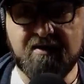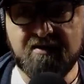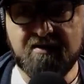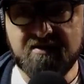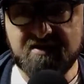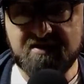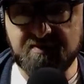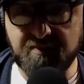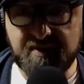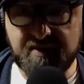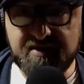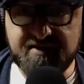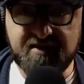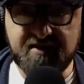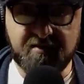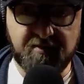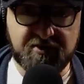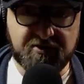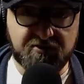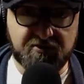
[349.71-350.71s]

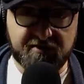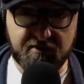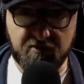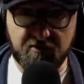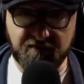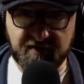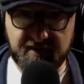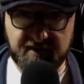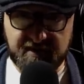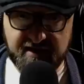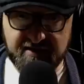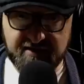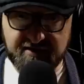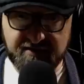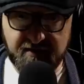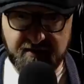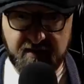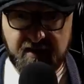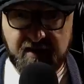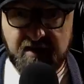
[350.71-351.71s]
Смысл, безусловно,
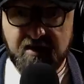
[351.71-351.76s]
есть.